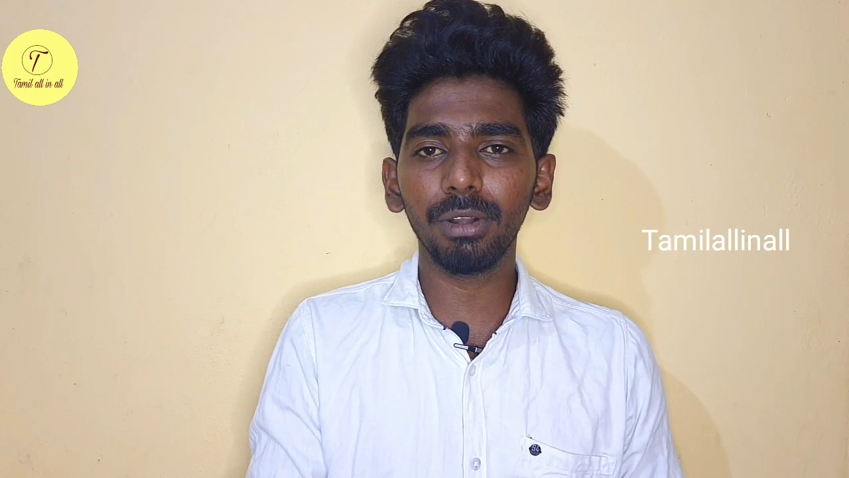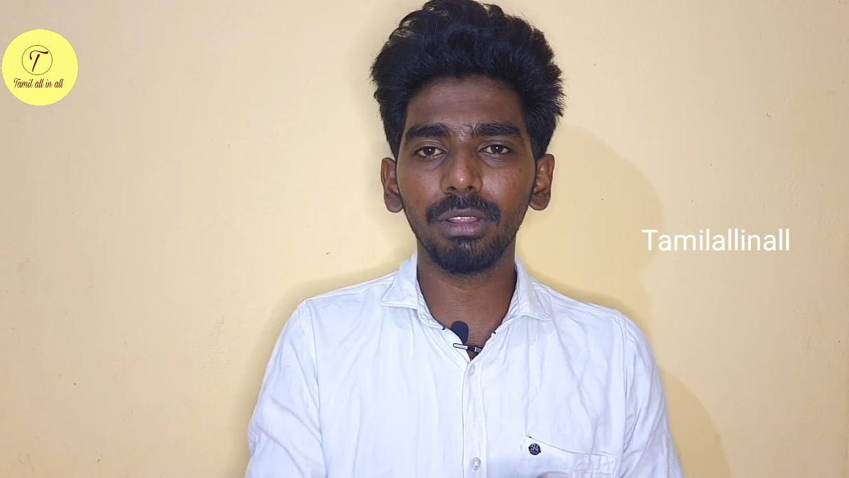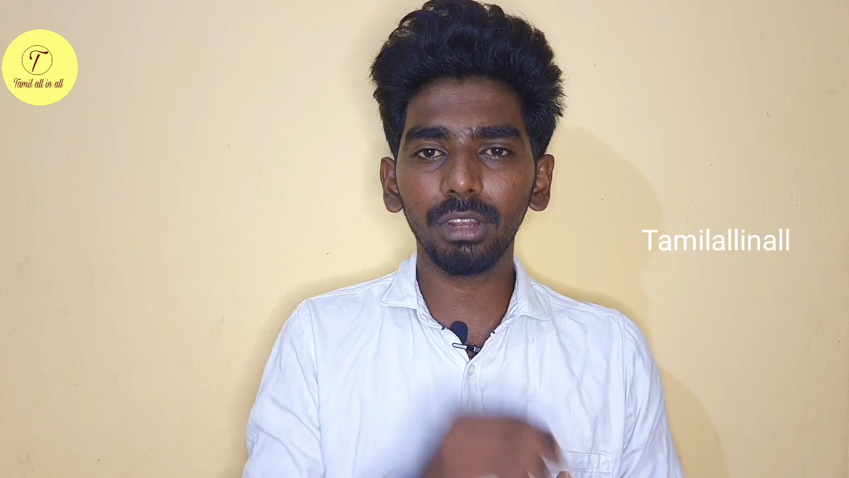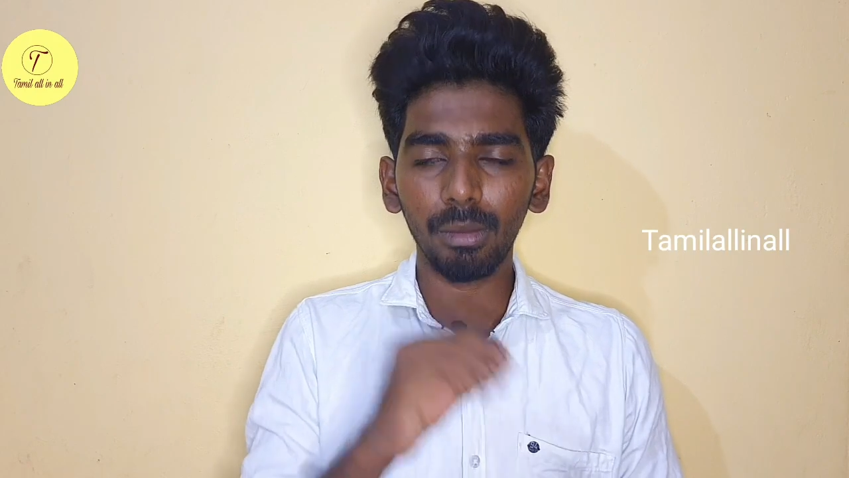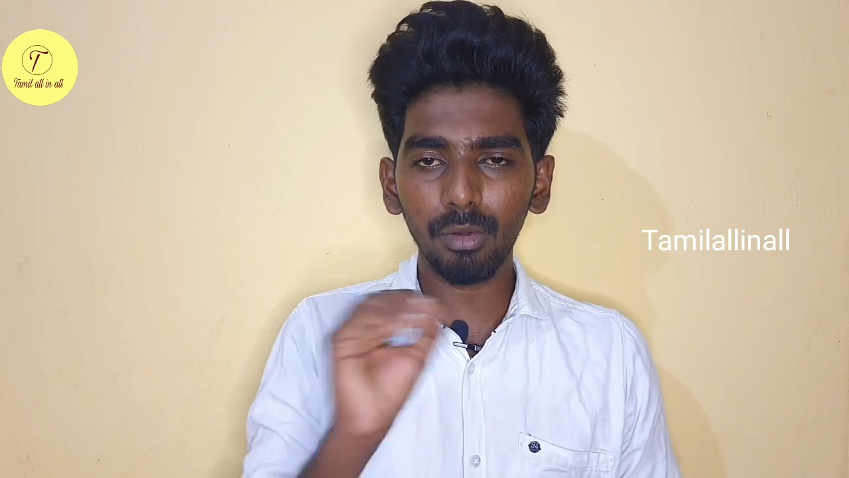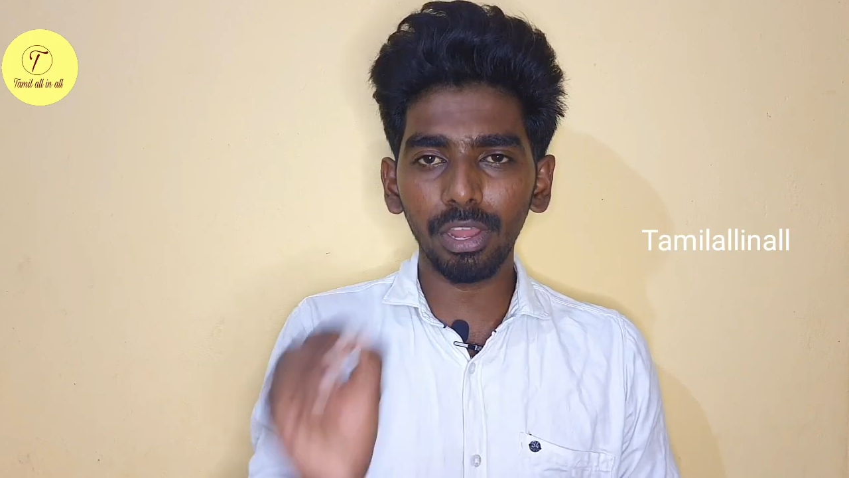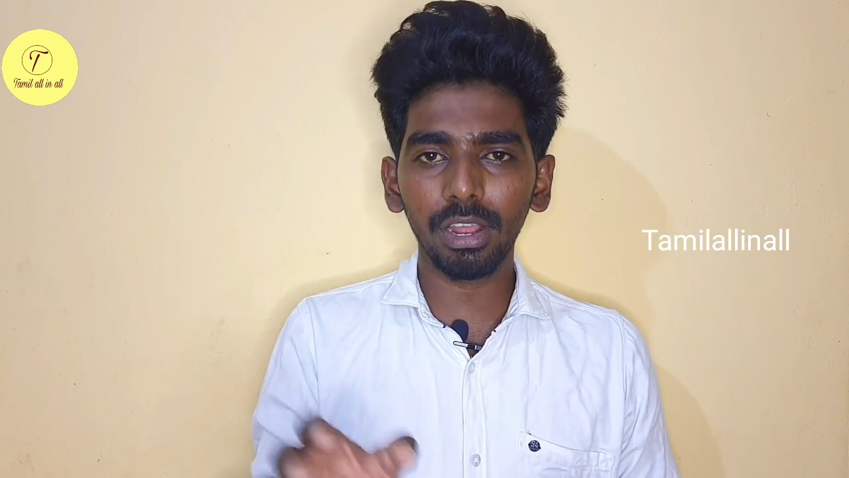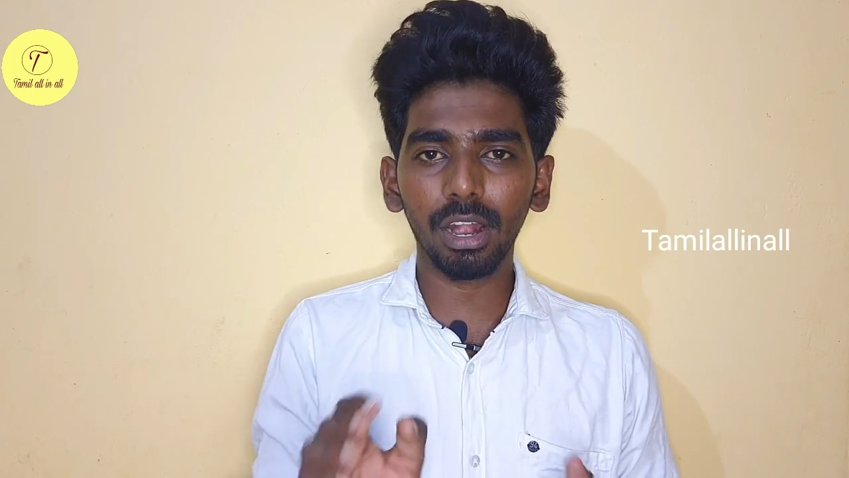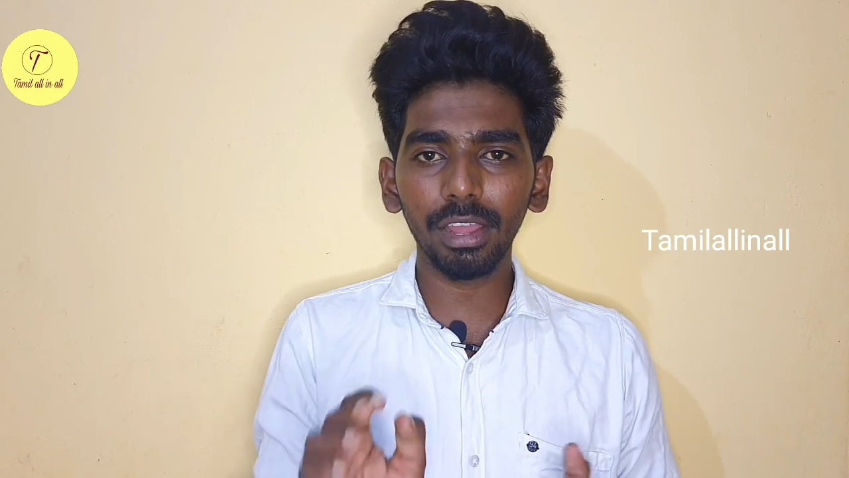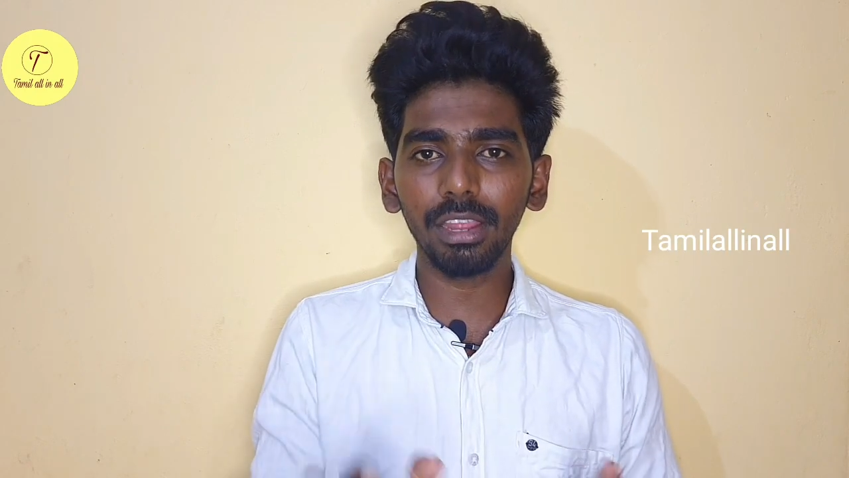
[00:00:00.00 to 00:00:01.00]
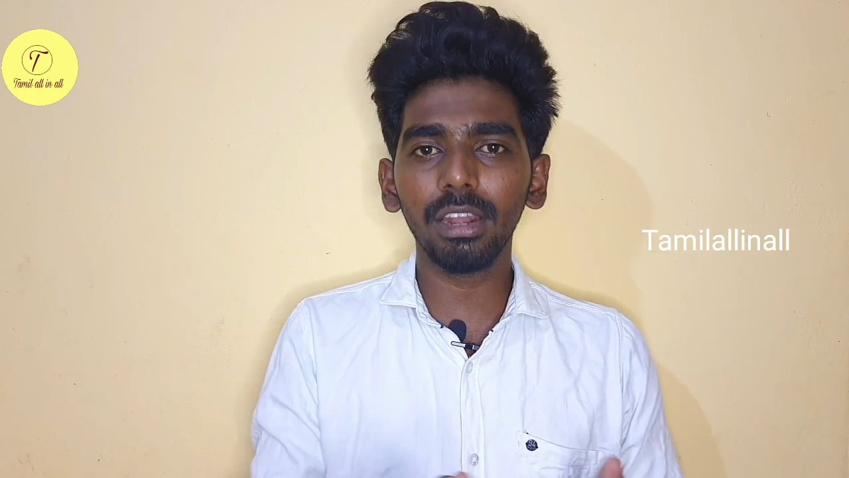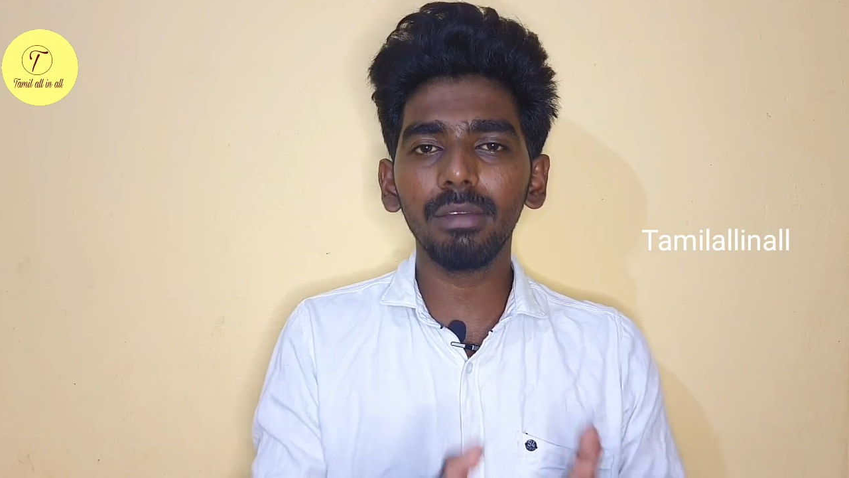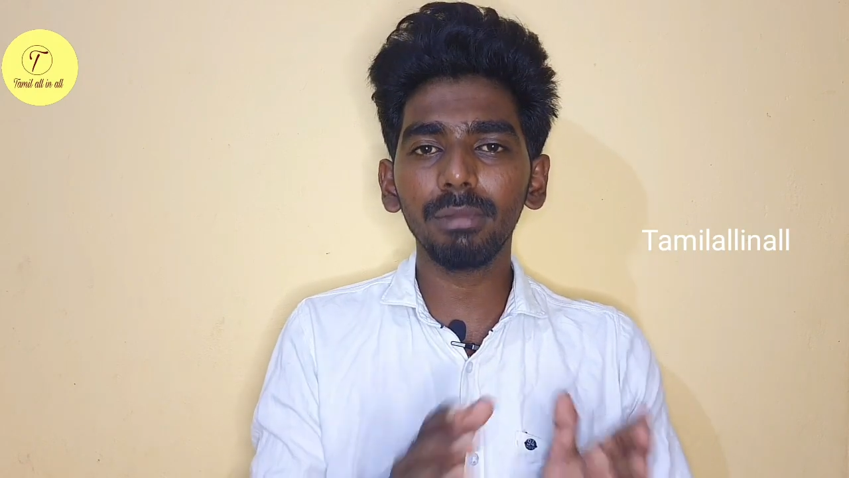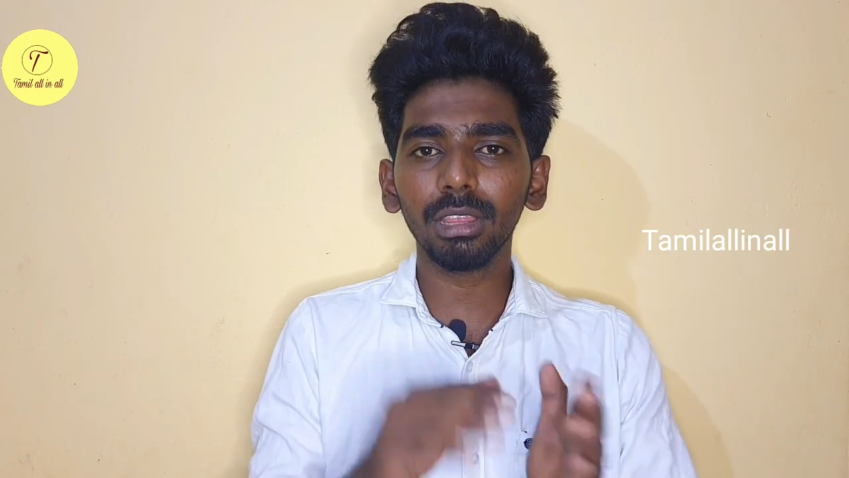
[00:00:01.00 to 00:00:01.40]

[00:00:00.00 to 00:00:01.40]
பண்ணுறது நம்மளுடைய கடைகளை